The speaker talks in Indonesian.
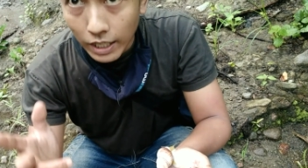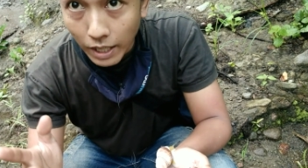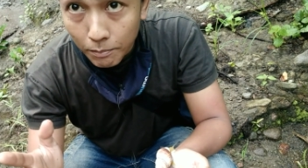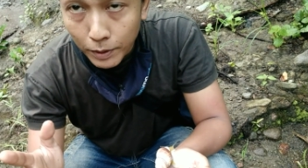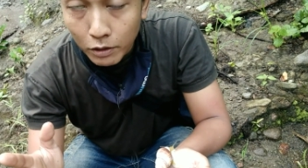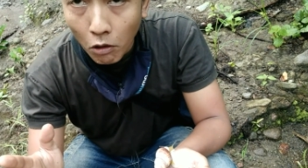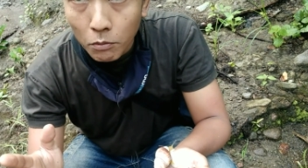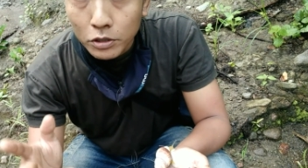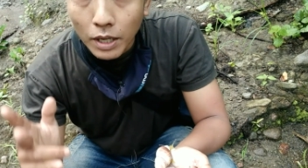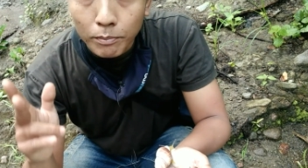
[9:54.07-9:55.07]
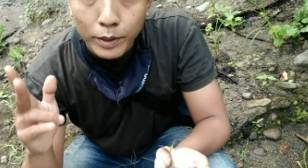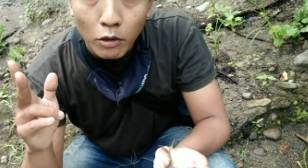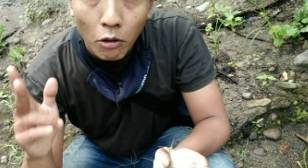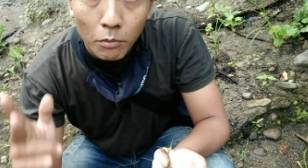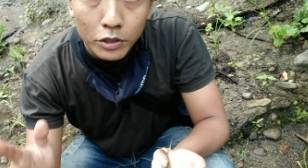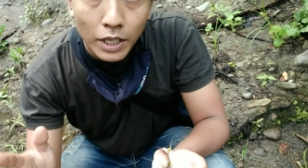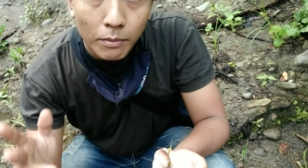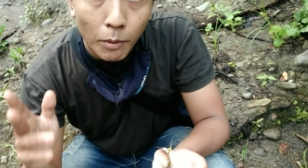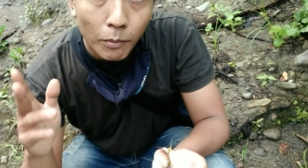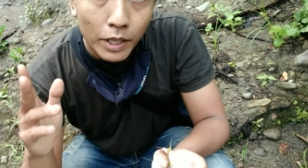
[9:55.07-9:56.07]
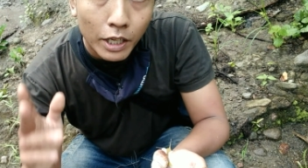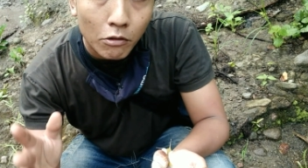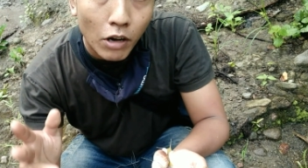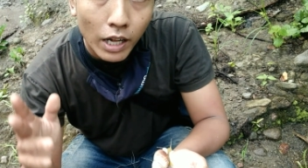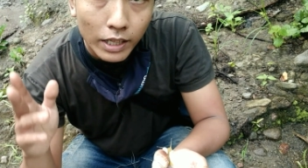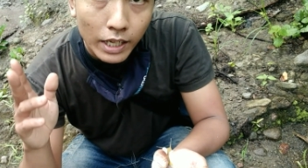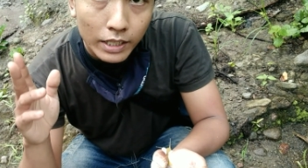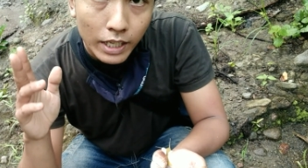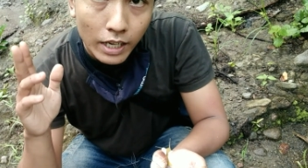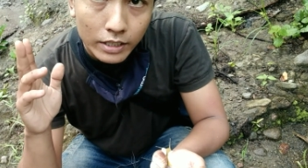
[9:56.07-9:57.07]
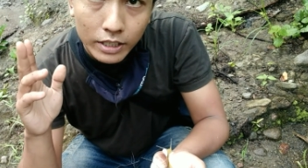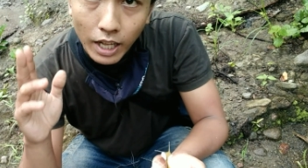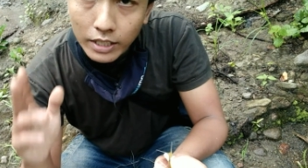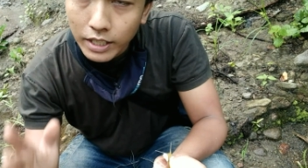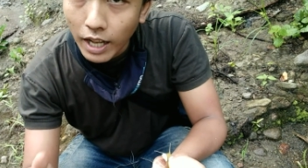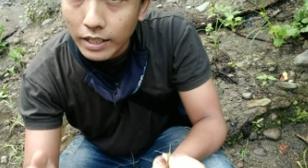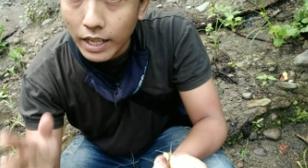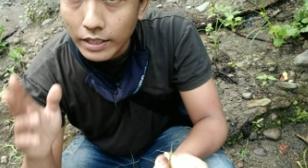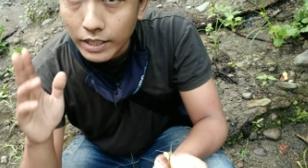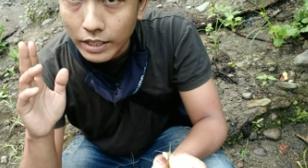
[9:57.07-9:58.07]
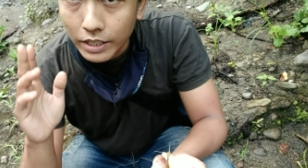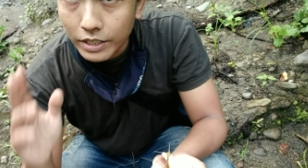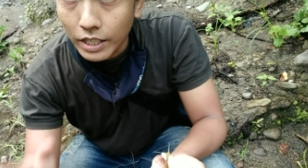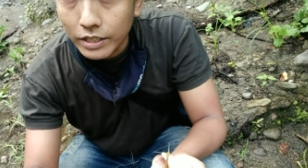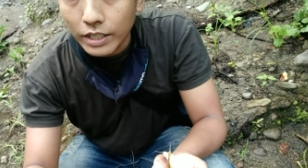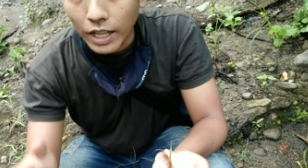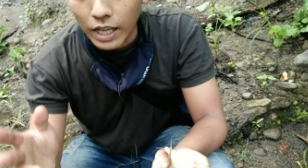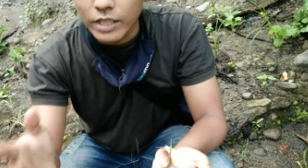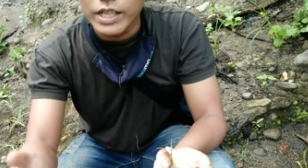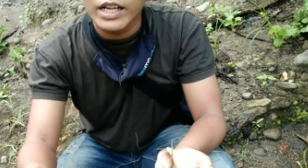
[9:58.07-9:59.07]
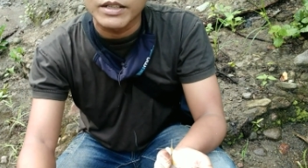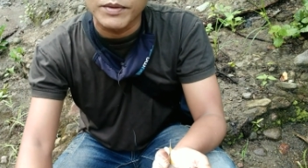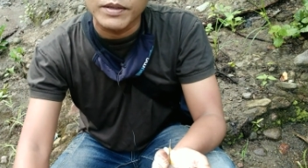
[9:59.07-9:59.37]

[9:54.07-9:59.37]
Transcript: dan Amphidromus Amphidromus yang memiliki warna yang cerah-cerah dan cantik-cantik lainnya